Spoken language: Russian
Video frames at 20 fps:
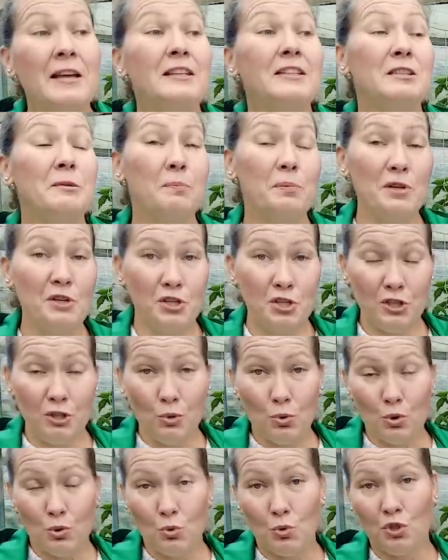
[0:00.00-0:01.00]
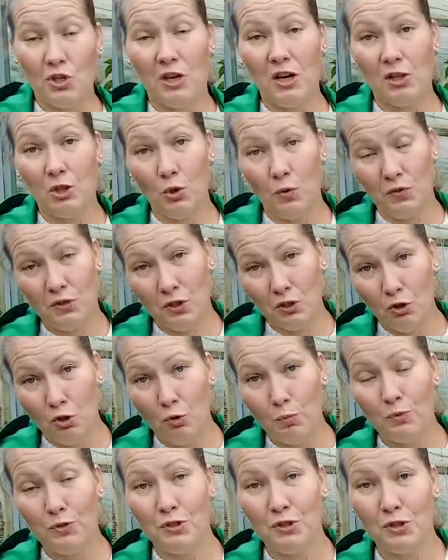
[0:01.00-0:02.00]
Теплички нужно уже готовить к
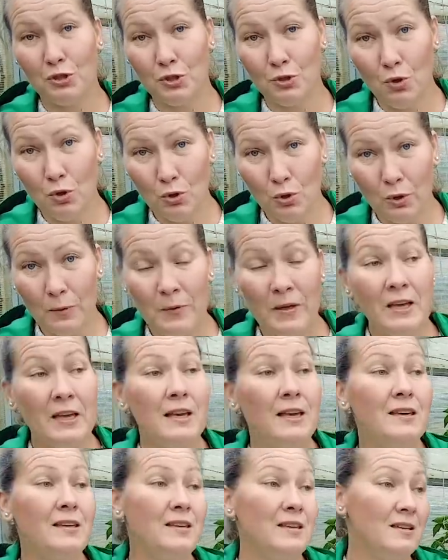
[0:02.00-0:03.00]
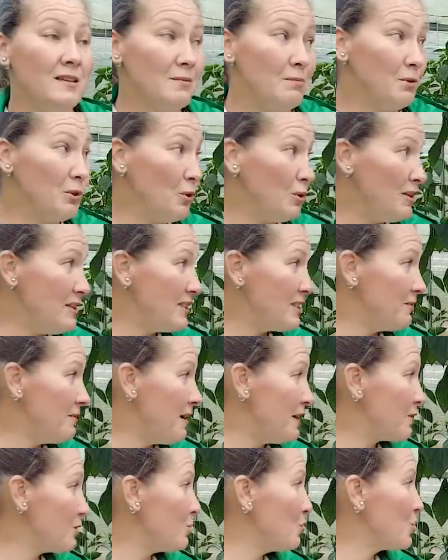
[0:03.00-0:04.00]
новому сезону. И многие из
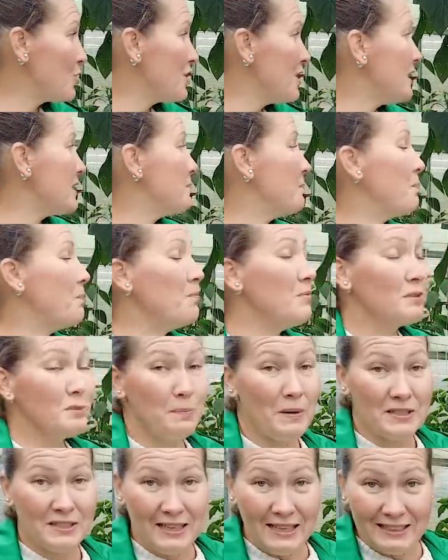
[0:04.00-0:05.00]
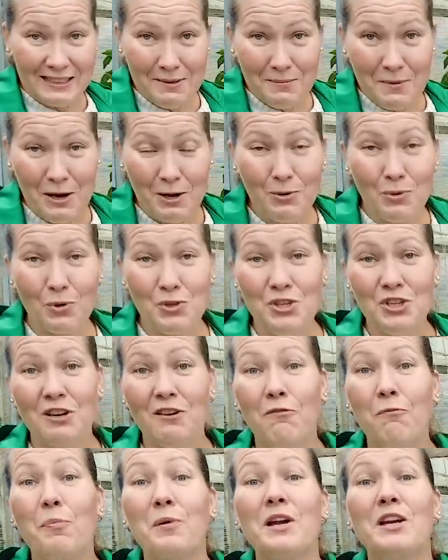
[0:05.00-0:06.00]
вас уже с посадками
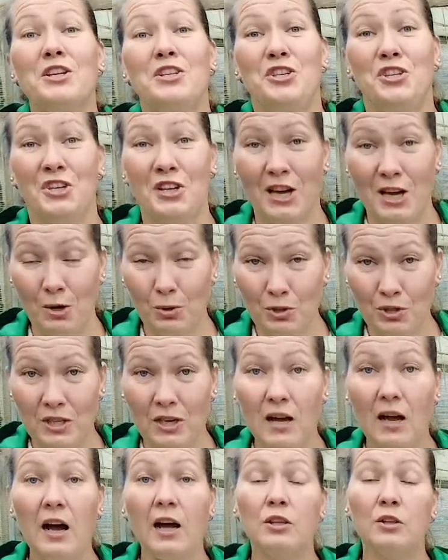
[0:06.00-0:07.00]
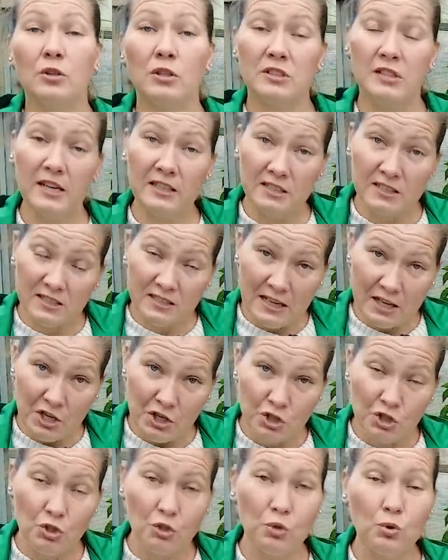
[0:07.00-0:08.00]
огурчиков прощаются. А это
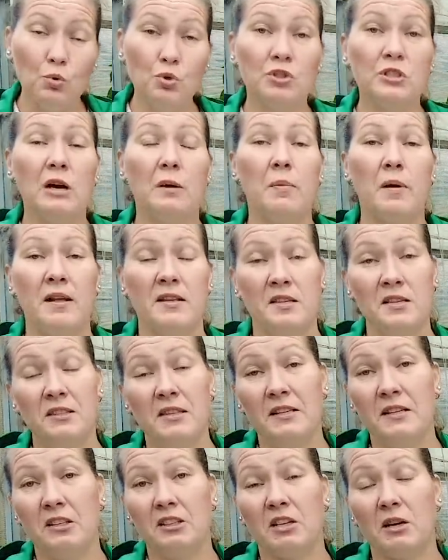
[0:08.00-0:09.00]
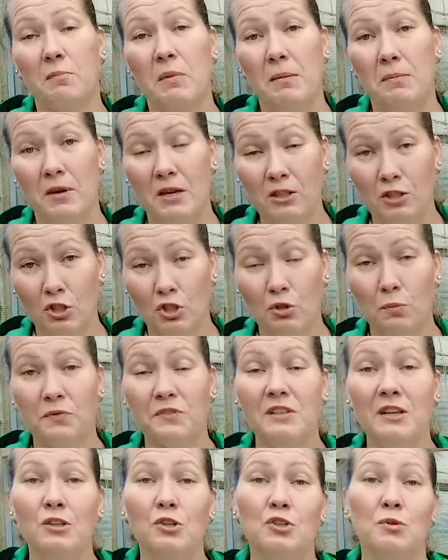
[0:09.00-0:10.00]
значит, что нужно обратить на некоторые моменты, чтобы в
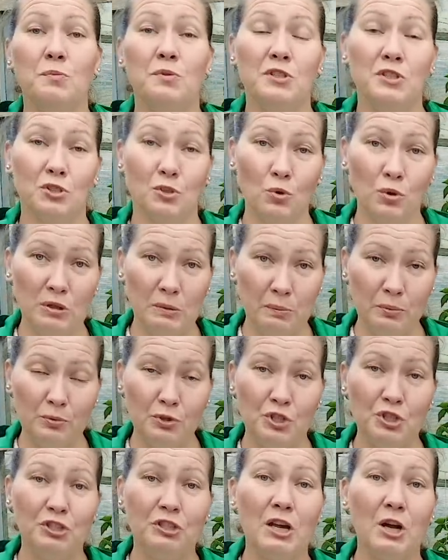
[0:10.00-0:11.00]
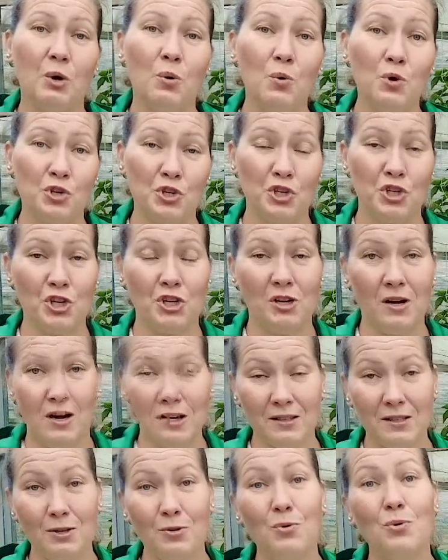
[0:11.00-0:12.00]
следующем сезоне получить такой же
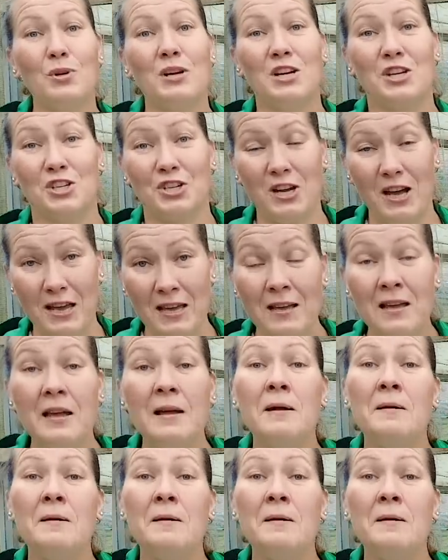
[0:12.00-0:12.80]
шикарный урожай,